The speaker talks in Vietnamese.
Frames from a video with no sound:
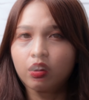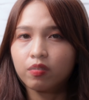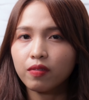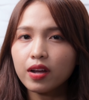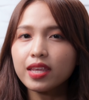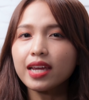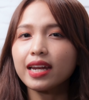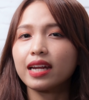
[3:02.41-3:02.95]

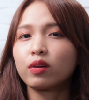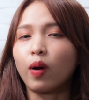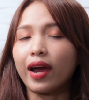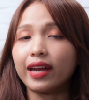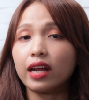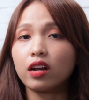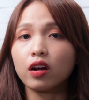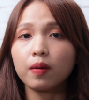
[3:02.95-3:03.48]
Với chiếc điện
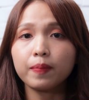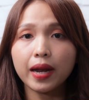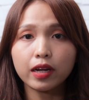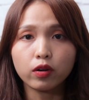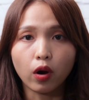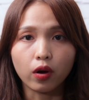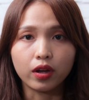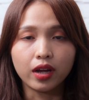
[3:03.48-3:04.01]
thoại đã được update
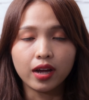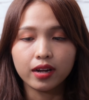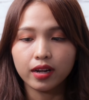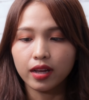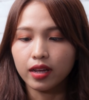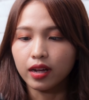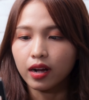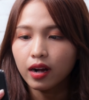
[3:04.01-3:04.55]
rồi thì